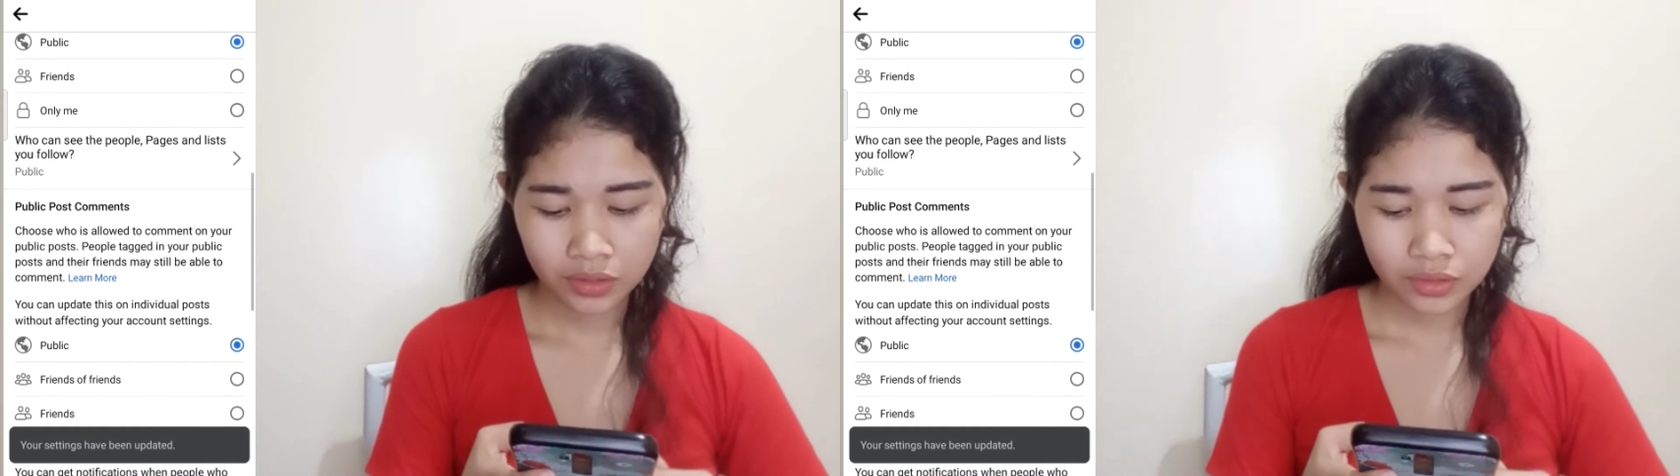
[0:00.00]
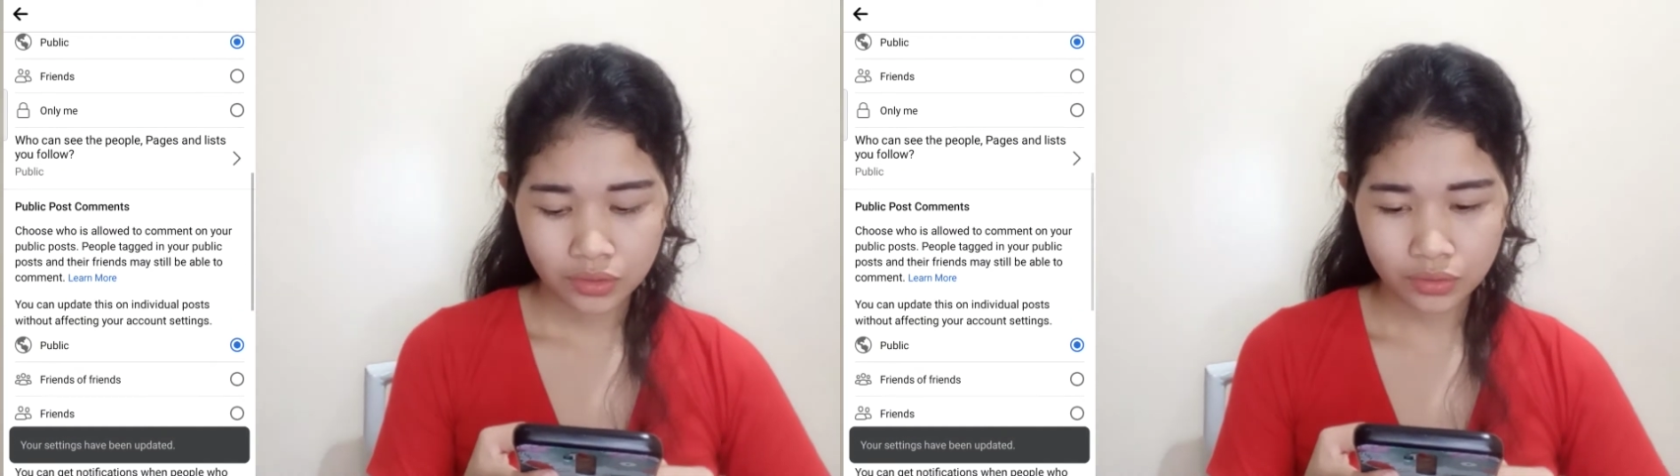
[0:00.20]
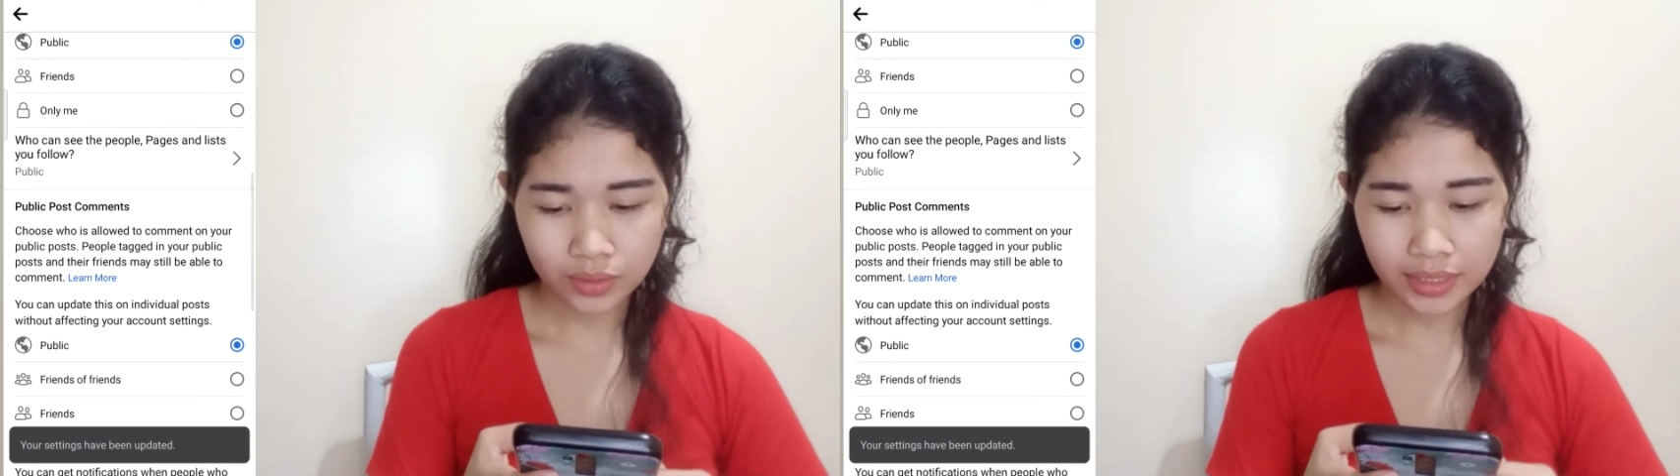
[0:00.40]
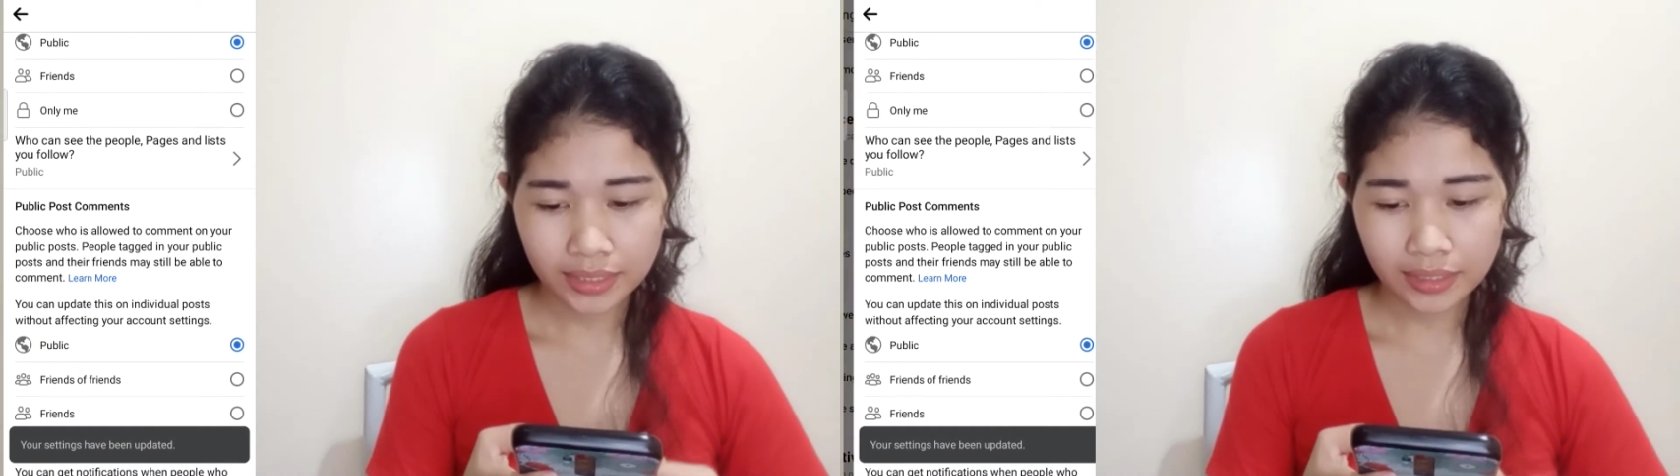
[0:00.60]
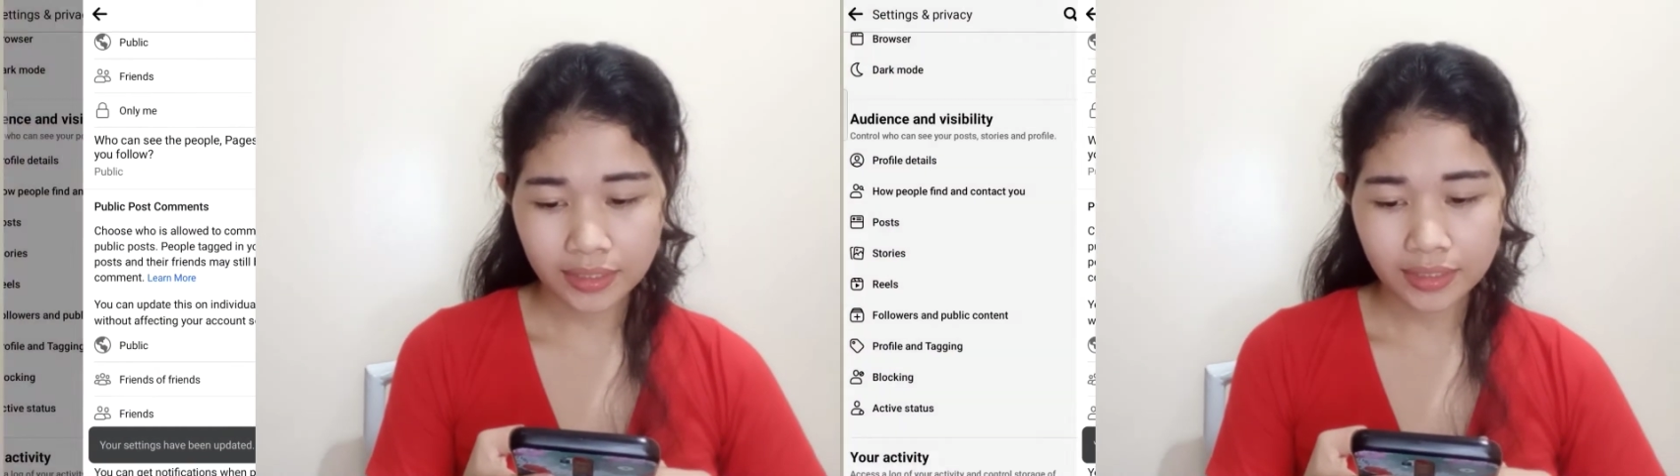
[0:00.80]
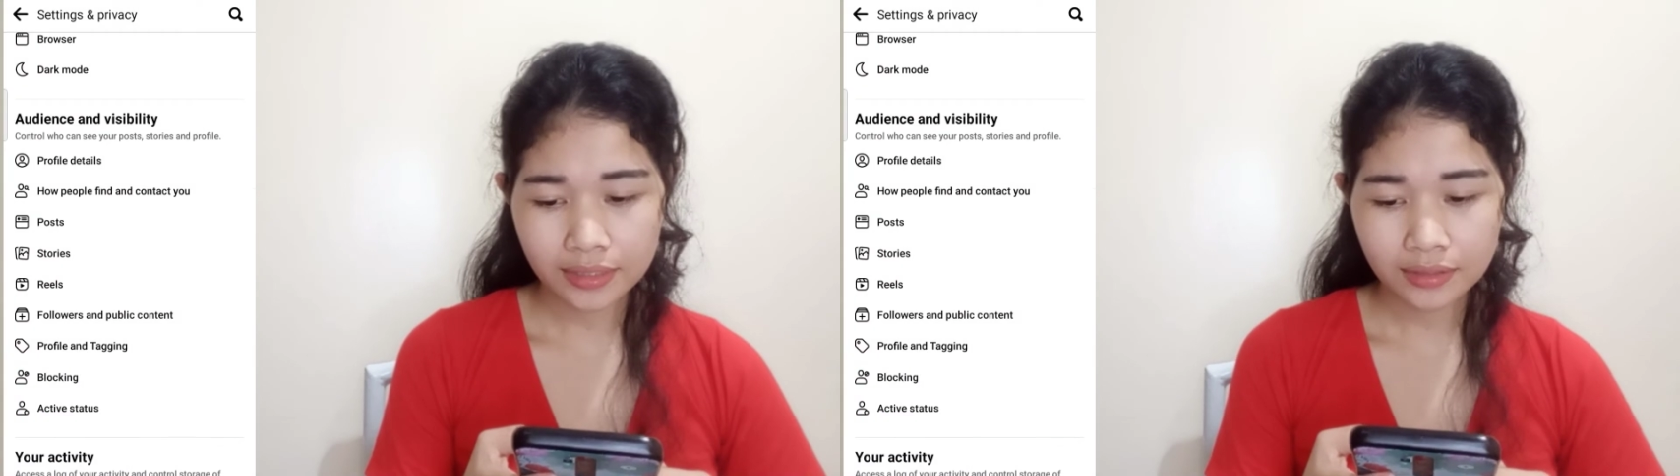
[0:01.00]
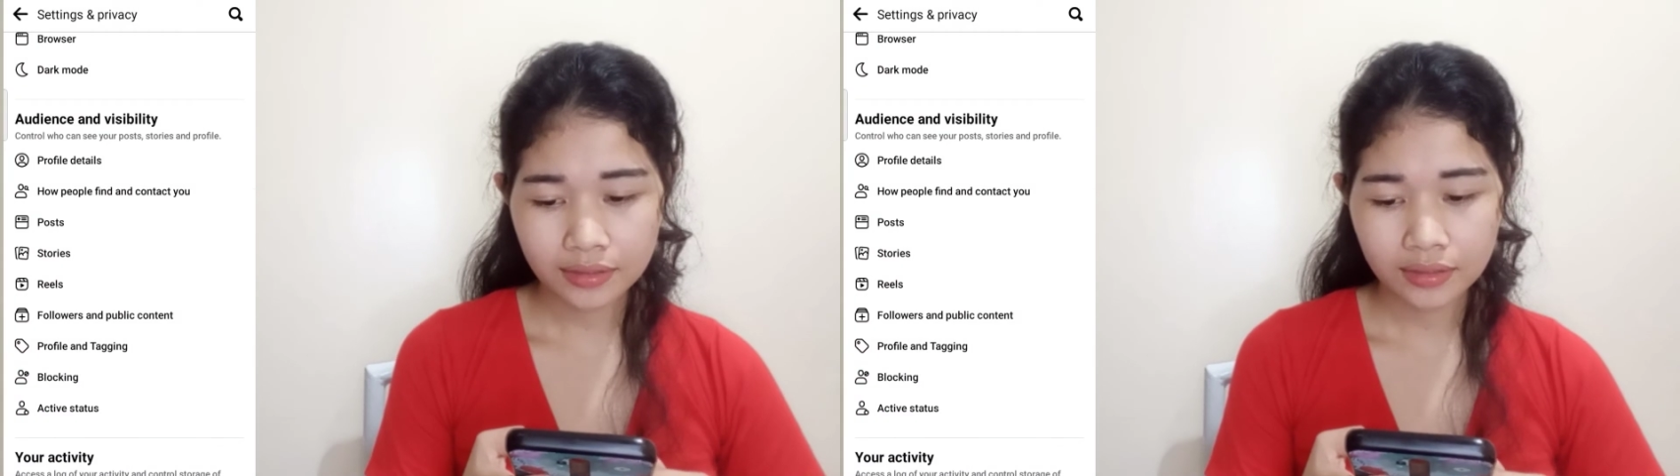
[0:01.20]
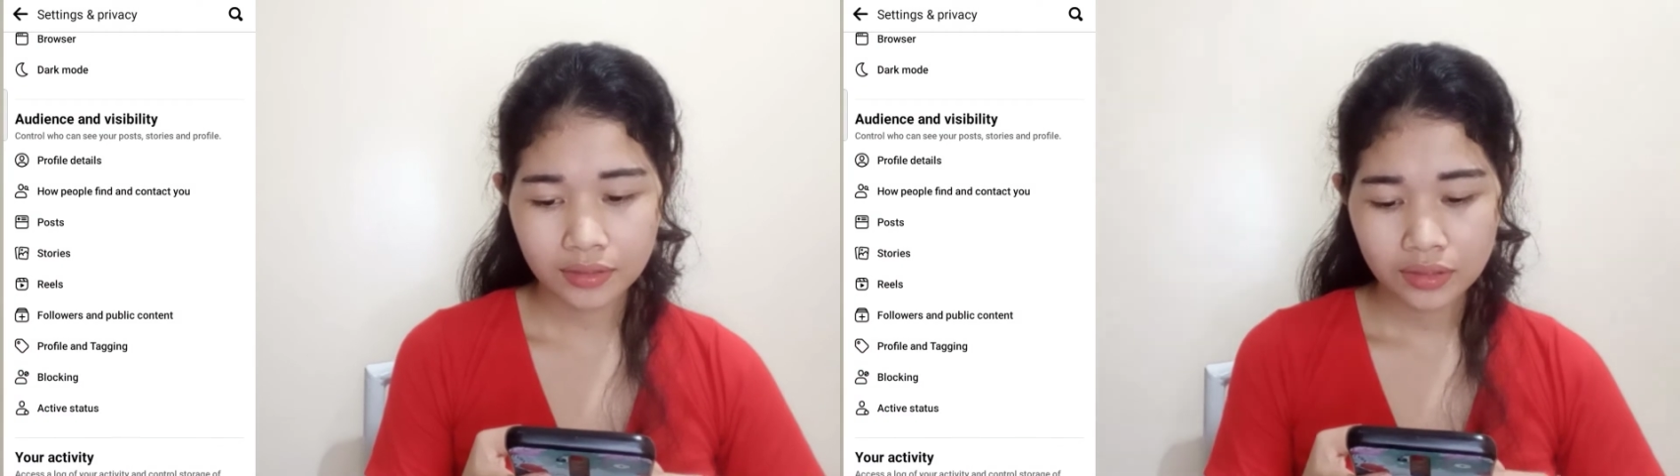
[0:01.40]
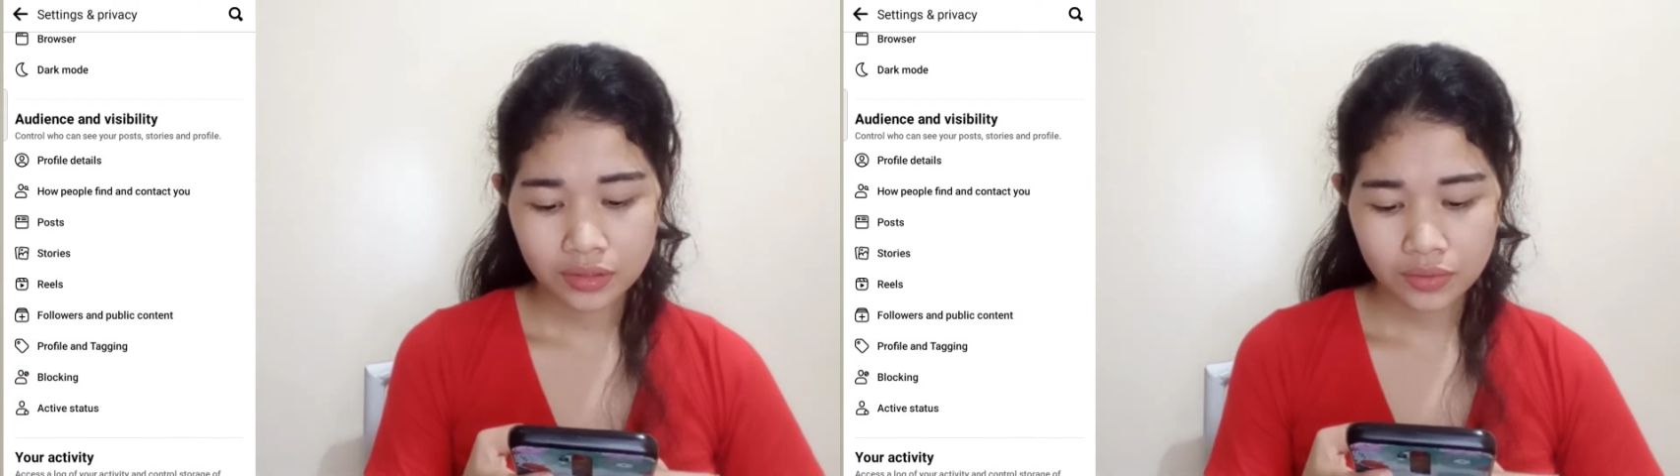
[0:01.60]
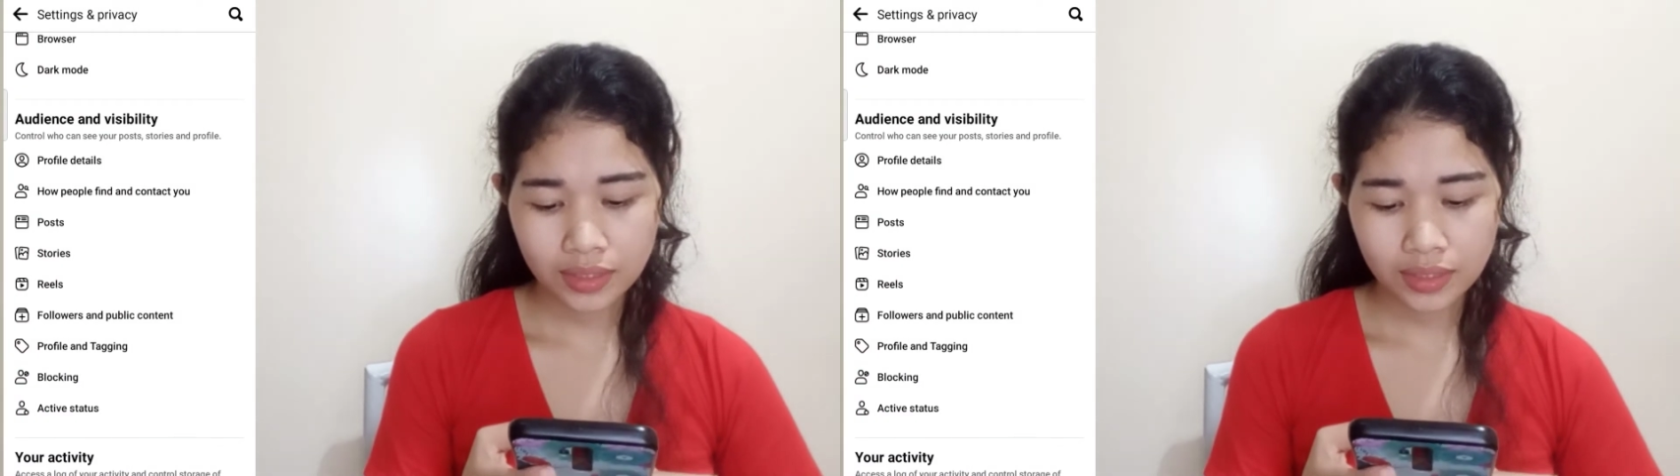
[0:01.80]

So, ayan. So,